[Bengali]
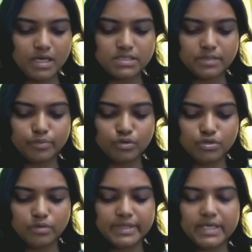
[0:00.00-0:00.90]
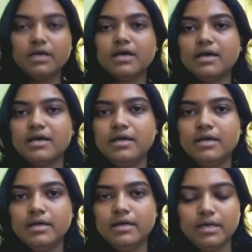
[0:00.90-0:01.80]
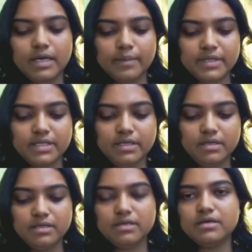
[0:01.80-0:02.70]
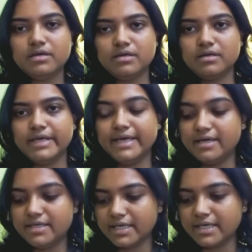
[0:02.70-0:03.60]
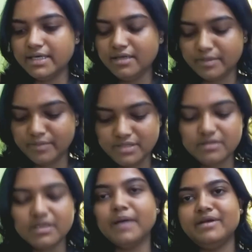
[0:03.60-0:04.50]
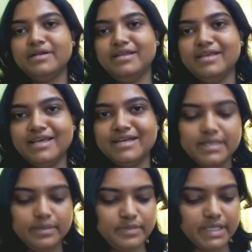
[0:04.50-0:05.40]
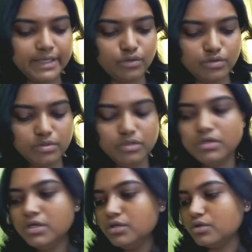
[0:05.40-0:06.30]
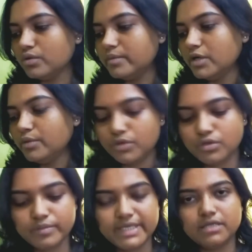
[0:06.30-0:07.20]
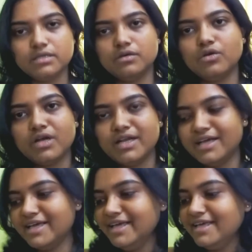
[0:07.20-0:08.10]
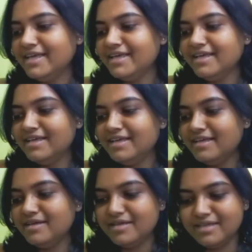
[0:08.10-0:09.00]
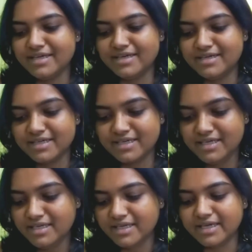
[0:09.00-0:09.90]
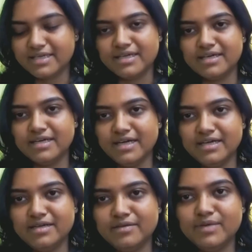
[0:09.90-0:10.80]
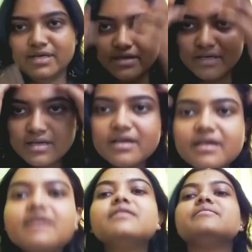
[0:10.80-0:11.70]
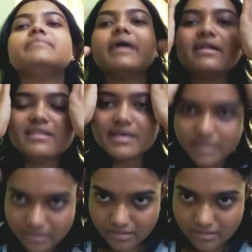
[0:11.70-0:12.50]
আচ্ছা প্রথমে আমাদের হেয়ারটাকে আমি আমার হেয়ারটা আমি টাইট করবো তো তোমরাও প্রথমে এটা করার আগে হেয়ারটাকে একটা গার্ডার বা ব্যান্ড দিয়ে